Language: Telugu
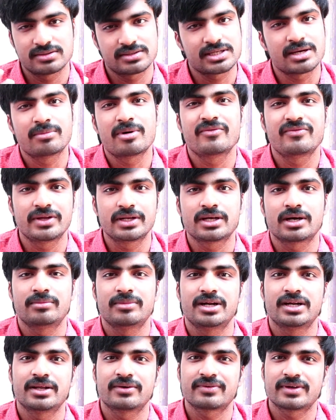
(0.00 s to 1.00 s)
సమ్ ఆఫ్
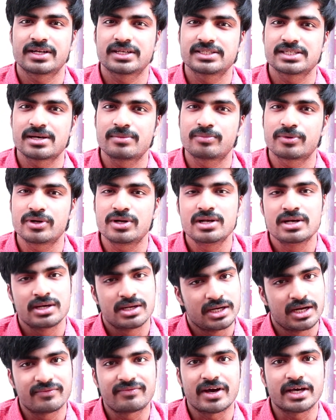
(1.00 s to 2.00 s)
ఇన్కమ్ అంటే ఫర్ ఎగ్జాంపుల్
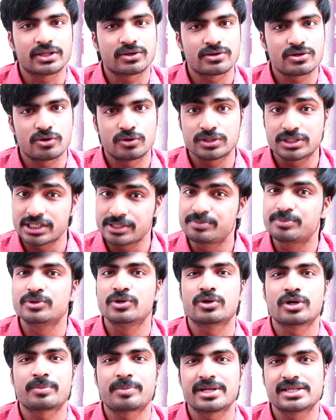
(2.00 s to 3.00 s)
నేను ఫైవ్ థౌసండ్ లోడ్
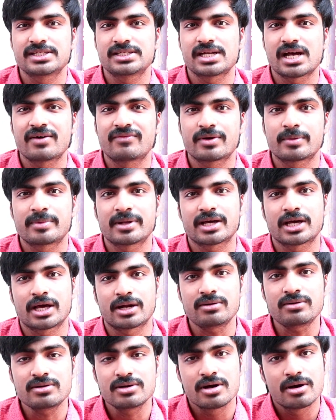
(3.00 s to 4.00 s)
ఇప్పుడున్న ప్రజెంట్ ఆఫర్
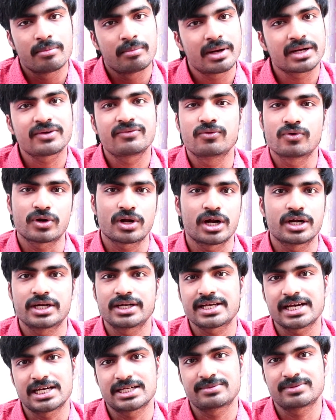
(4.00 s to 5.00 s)
ప్రకారం మనకు ఫోర్
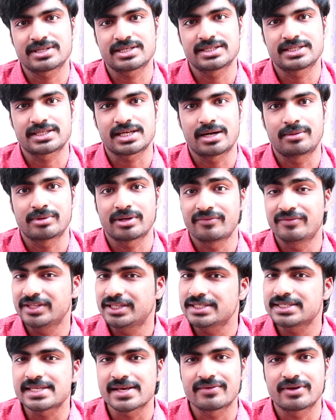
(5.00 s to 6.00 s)
హండ్రెడ్ క్యాష్ బ్యాక్ ఇస్తారంట
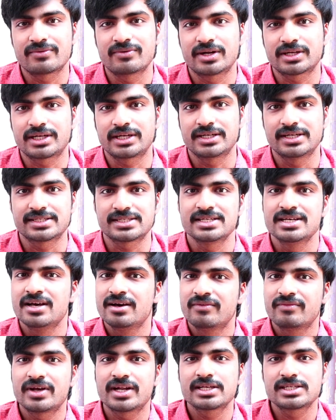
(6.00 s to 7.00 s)
విత్ ఇన్ సెవెన్ వర్కింగ్ డేస్
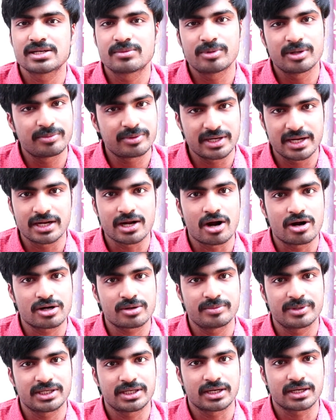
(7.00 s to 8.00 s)
ఫర్ ఎగ్జాంపుల్ ఇప్పుడు నేను
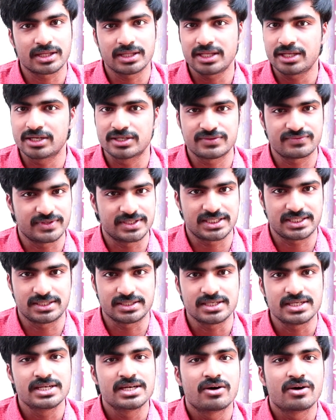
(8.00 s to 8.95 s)
ఆర్డర్ పెట్టాను కదా ఈరోజు ఫస్ట్